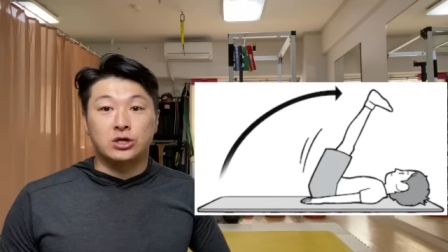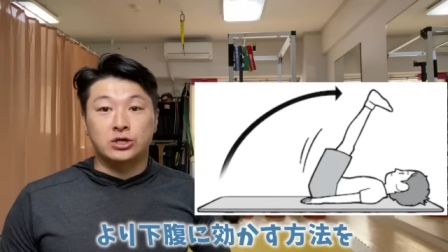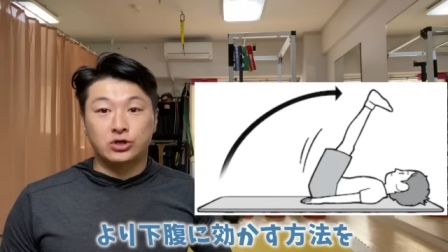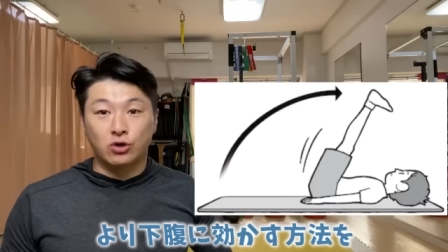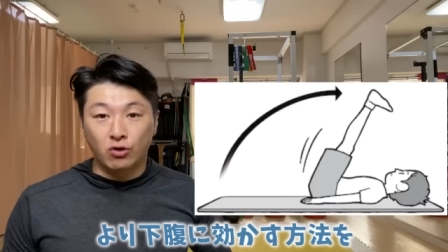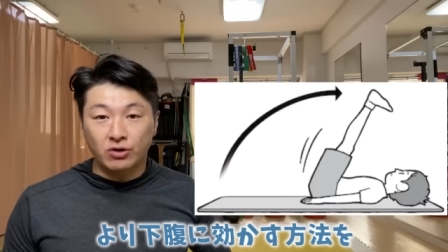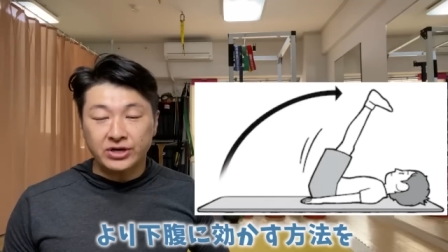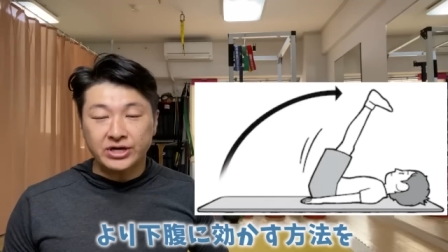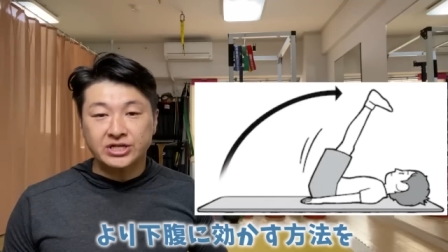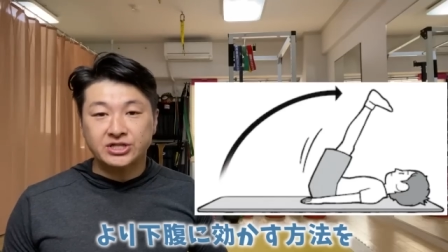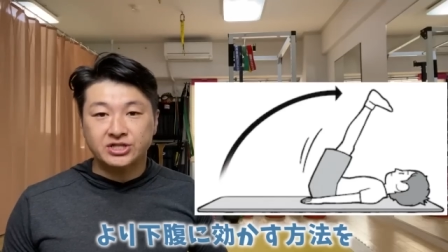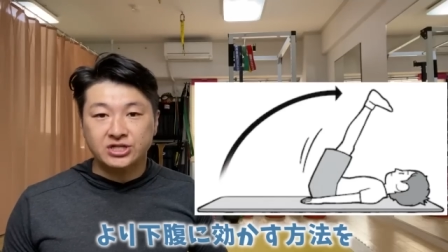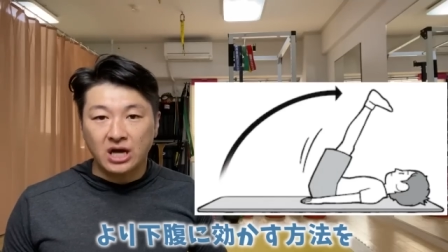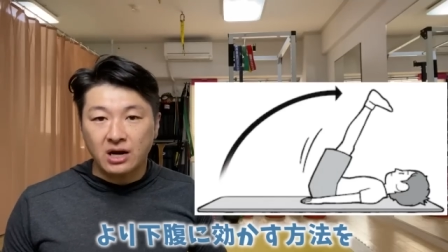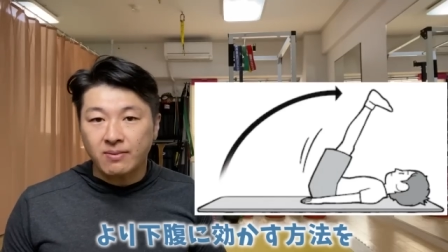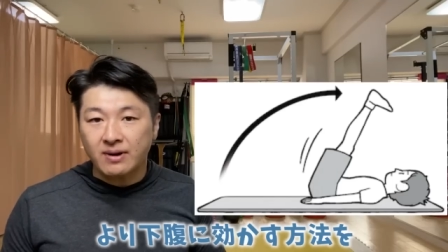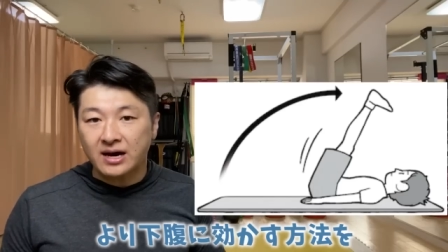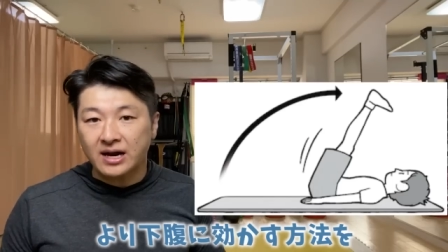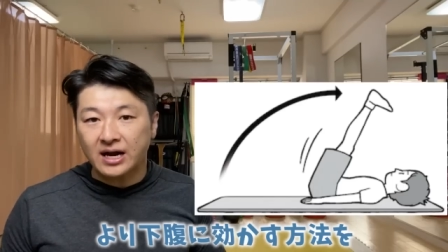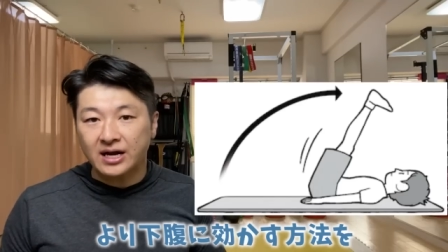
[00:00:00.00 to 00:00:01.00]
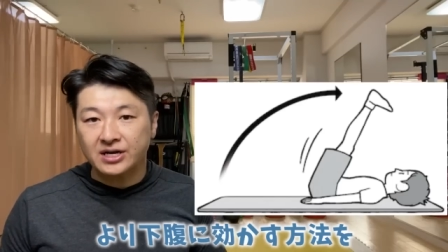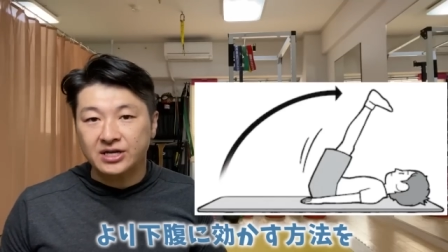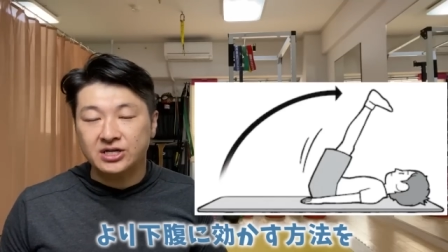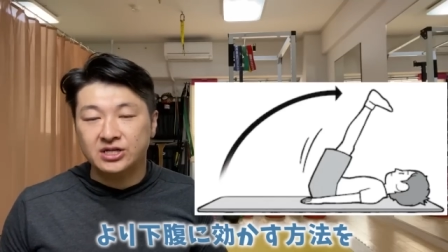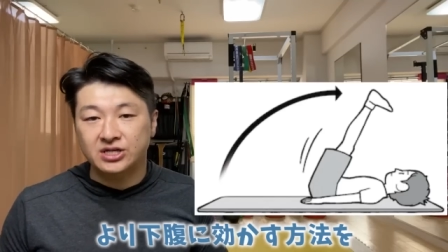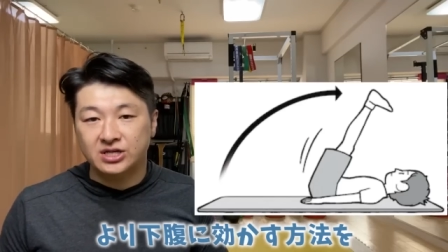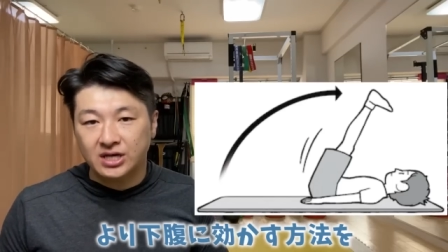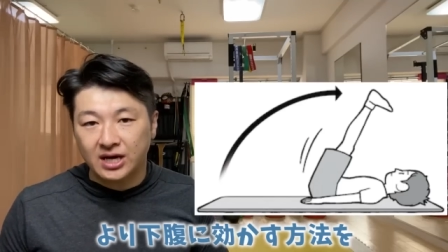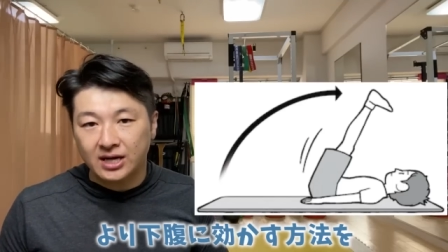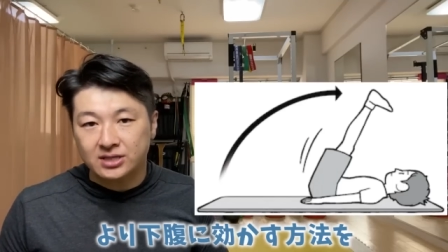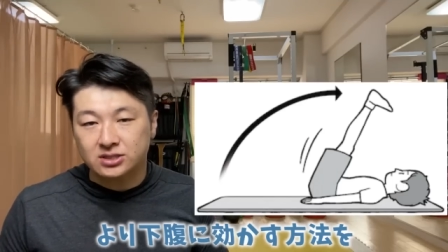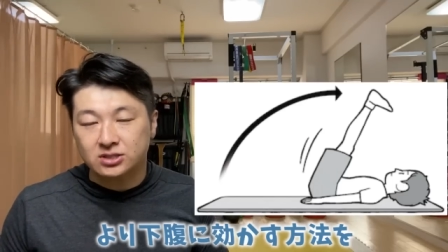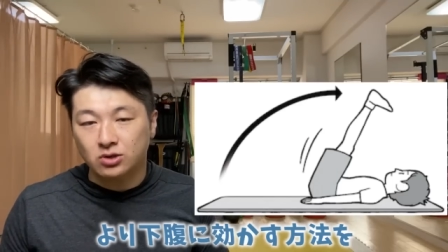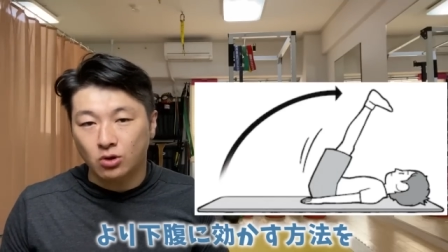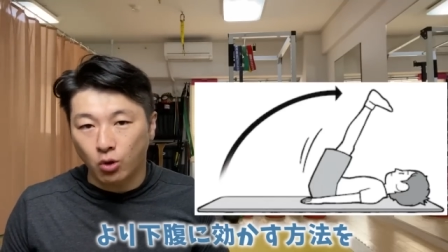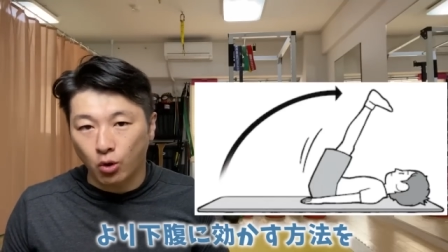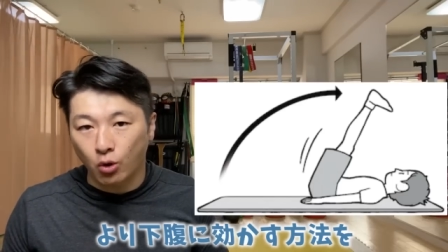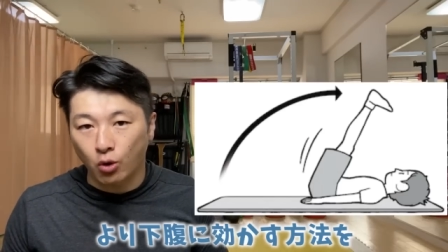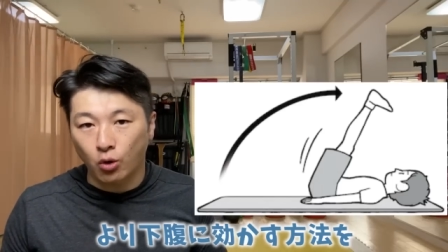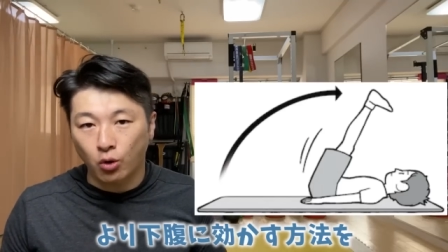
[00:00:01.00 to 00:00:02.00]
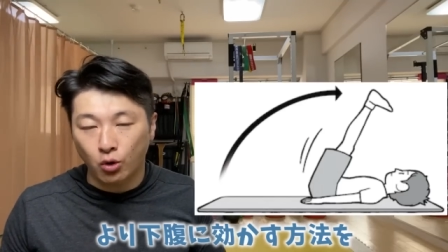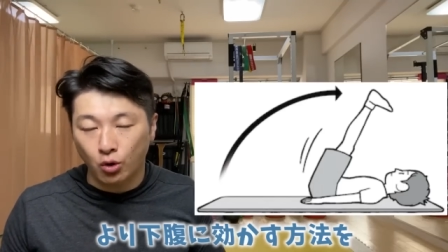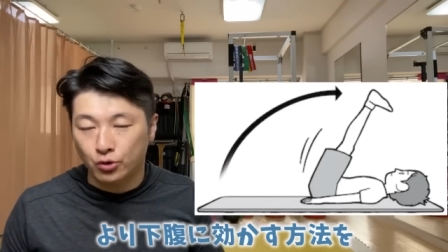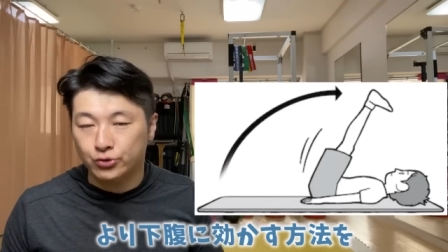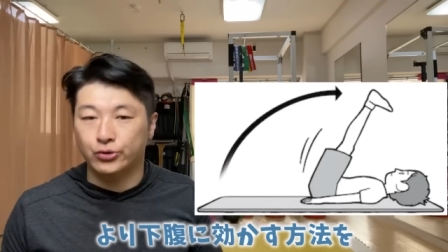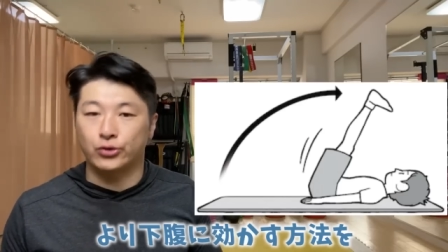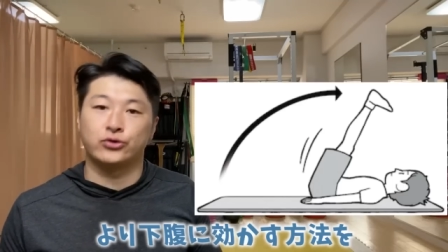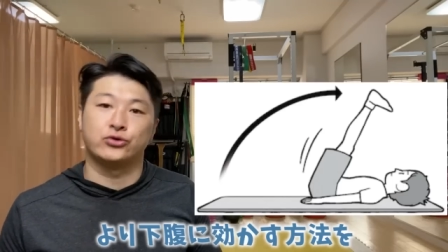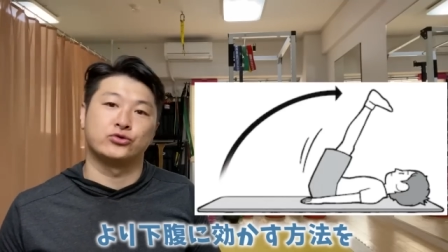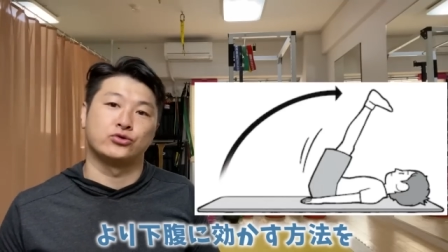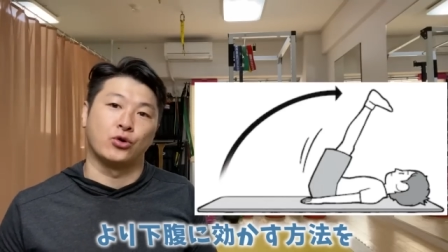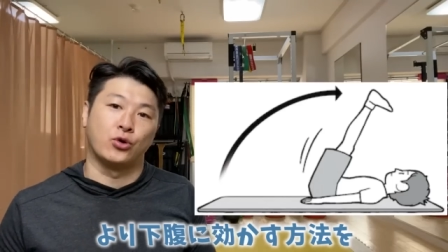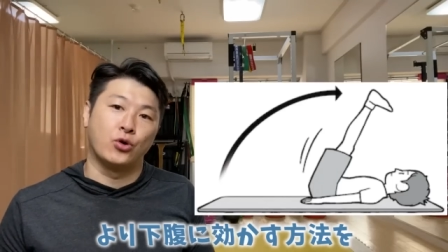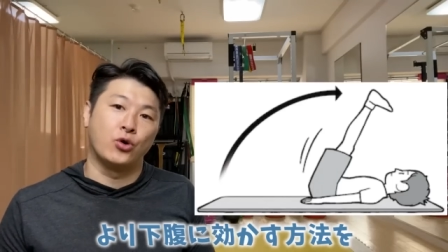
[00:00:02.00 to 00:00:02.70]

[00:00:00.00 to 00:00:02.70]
より下腹に効かす方法というの